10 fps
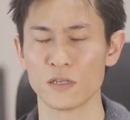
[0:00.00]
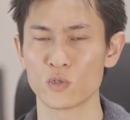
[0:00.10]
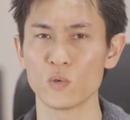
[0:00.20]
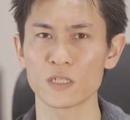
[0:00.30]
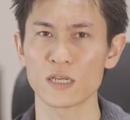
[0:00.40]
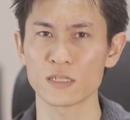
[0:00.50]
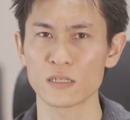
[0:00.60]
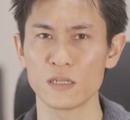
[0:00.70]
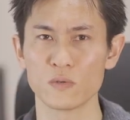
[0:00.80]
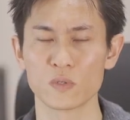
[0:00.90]
長時間
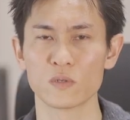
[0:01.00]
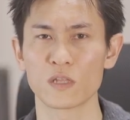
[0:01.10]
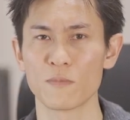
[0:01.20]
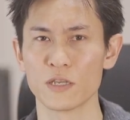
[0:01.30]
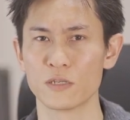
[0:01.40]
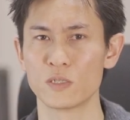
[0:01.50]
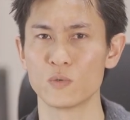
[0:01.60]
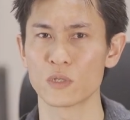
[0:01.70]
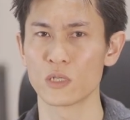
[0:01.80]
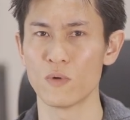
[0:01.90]
撮影をするために必
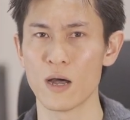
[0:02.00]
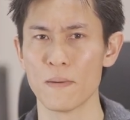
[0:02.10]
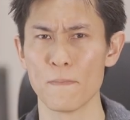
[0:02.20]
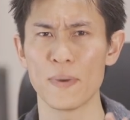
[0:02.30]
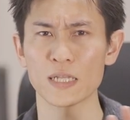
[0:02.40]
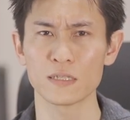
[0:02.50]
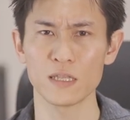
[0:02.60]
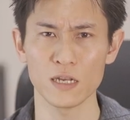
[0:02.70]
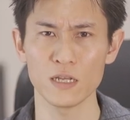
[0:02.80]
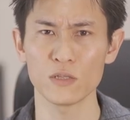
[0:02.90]
要なのは
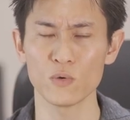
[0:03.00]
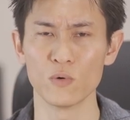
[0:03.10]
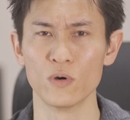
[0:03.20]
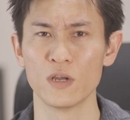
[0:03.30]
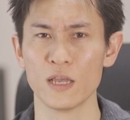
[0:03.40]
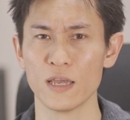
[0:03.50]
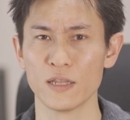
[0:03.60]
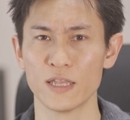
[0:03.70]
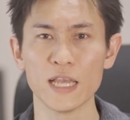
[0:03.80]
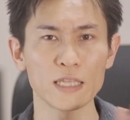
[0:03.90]
バッテリーと
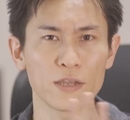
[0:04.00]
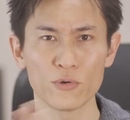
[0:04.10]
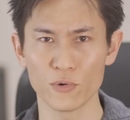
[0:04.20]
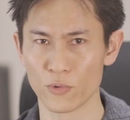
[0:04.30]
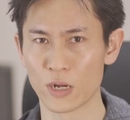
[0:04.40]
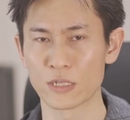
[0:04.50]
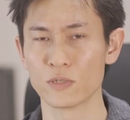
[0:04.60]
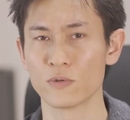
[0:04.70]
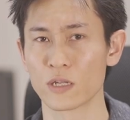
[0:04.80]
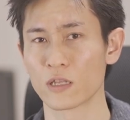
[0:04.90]
データ容量が
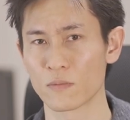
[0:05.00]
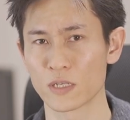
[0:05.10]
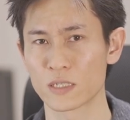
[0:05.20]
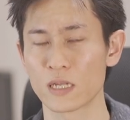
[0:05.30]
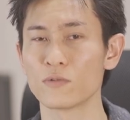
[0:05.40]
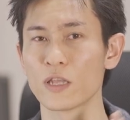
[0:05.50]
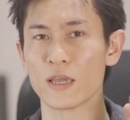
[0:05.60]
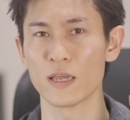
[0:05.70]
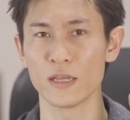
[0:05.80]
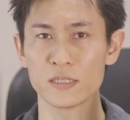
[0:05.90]
必要になってきます。なの
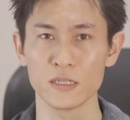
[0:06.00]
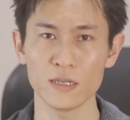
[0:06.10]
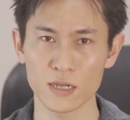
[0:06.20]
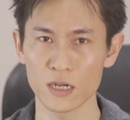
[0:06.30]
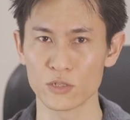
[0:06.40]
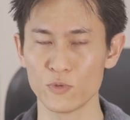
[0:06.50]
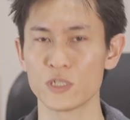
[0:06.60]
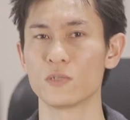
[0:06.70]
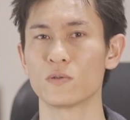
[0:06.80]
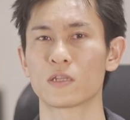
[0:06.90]
で SD カードも
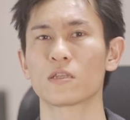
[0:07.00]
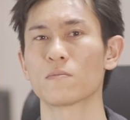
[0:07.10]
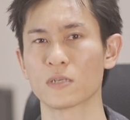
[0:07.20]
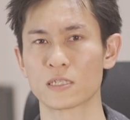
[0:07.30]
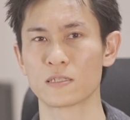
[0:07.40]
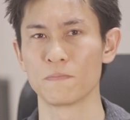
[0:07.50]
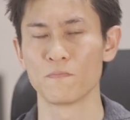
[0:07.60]
必要になってきます。